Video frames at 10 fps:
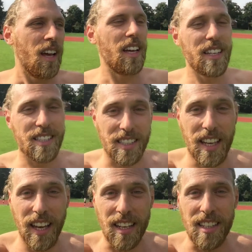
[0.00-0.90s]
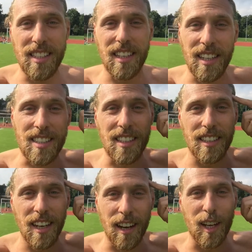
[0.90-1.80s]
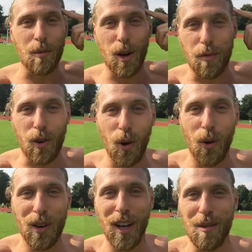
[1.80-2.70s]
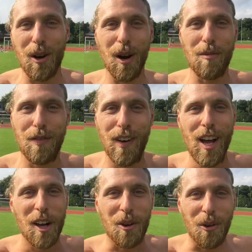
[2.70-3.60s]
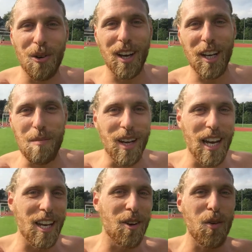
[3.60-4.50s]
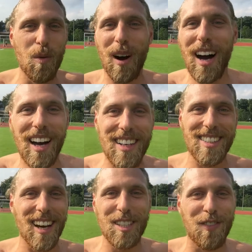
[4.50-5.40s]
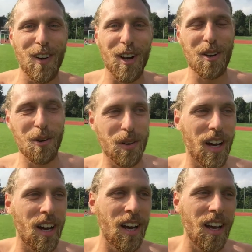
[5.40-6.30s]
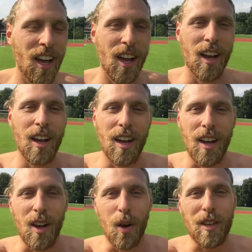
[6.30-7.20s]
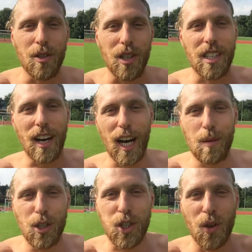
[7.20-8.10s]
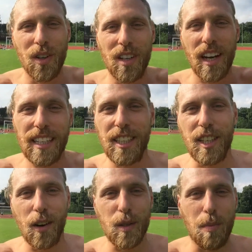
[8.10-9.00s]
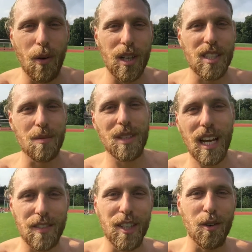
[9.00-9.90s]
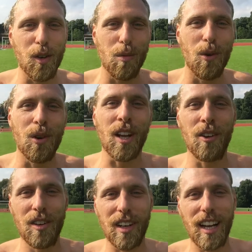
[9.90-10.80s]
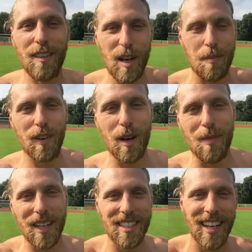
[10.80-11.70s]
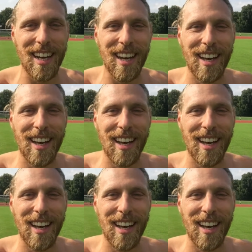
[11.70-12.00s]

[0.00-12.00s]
ist gegen diese ganzen Gedanken im Kopf. Corona im Kopf, Corona in den Medien, überall ist alles voller Corona. Und wenn du dich eine halbe Stunde richtig auspowerst mit heftigen Übungen und dann noch einen kleinen Wettbewerb machst,